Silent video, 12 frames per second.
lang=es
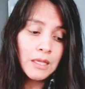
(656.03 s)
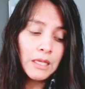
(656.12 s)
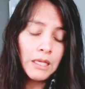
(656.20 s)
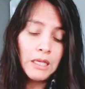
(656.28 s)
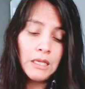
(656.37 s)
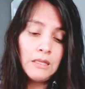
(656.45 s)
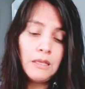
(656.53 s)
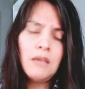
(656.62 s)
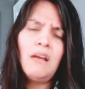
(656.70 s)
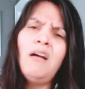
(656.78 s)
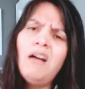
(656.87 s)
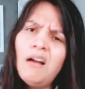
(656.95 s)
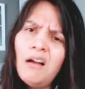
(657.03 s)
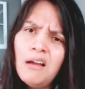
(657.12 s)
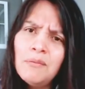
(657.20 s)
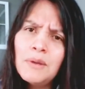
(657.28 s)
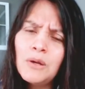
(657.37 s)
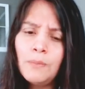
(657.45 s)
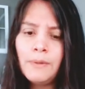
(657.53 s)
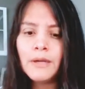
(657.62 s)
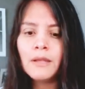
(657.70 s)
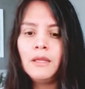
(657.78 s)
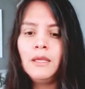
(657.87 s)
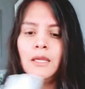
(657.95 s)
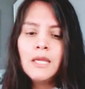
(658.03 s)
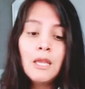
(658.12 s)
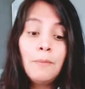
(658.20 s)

Y dije, ay, me lo perdí.